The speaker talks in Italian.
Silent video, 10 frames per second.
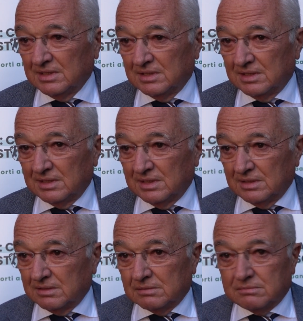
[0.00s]

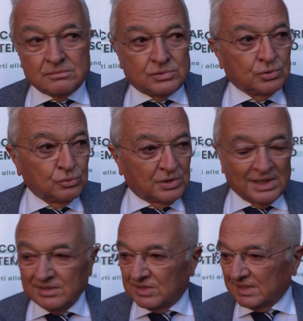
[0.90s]
eh, tutta
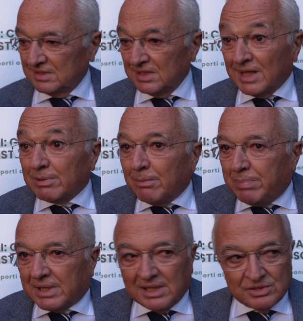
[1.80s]
l'entrata di Napoli è
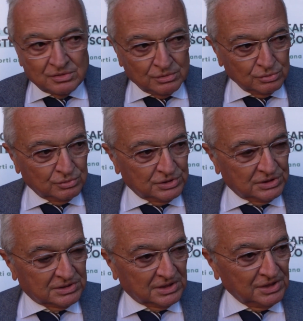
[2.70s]
perché sono tutti
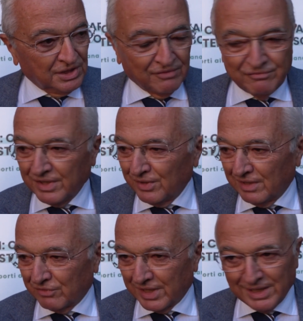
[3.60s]
cittadini che vengono a
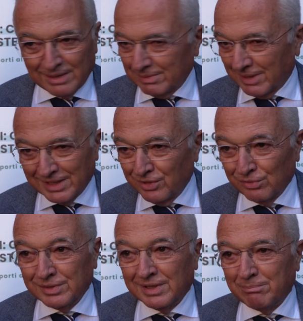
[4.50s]
lavorare a Napoli ma che
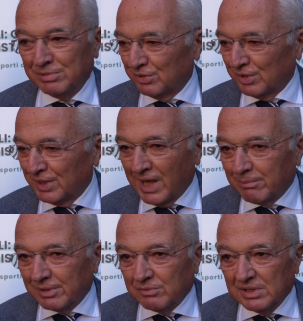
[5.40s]
non abitano a
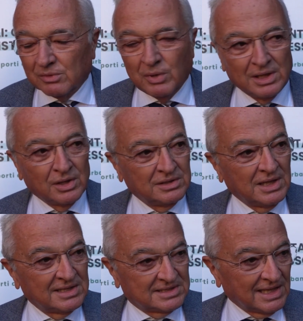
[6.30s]
Napoli. Quindi quello è,
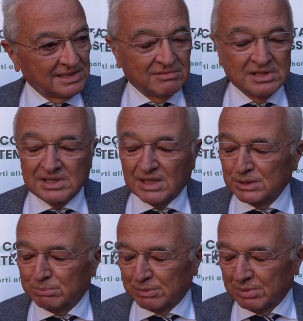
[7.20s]
è sta
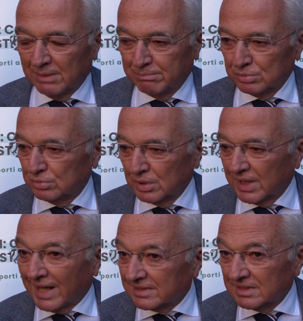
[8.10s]
diventando il problema più
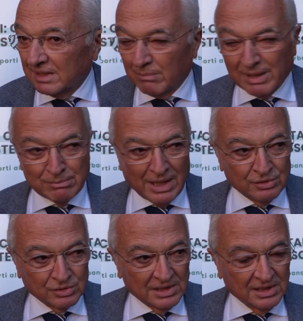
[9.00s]
grande man
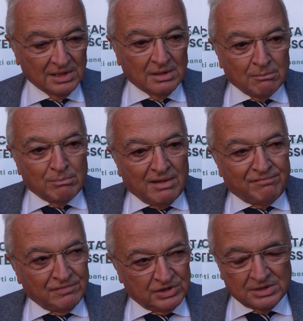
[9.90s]
mano che
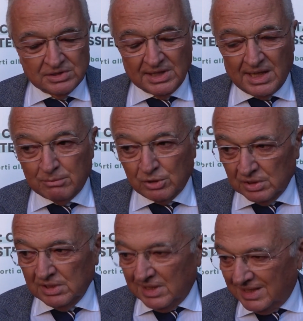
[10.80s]
efficientiamo
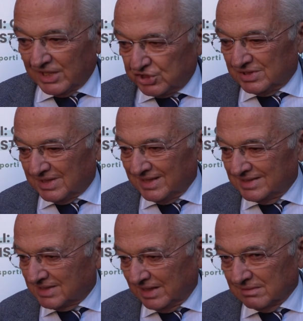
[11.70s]
la città in
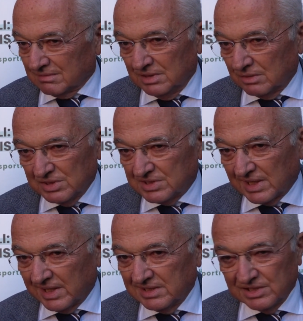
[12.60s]
sé. Quindi questa è
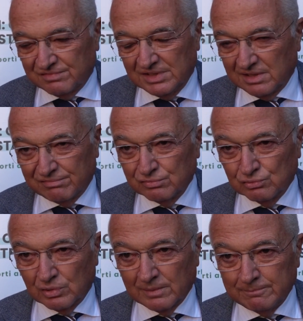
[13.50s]
la grande sfida del
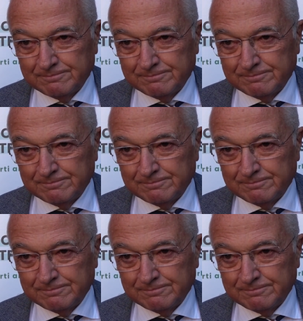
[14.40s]
futuro.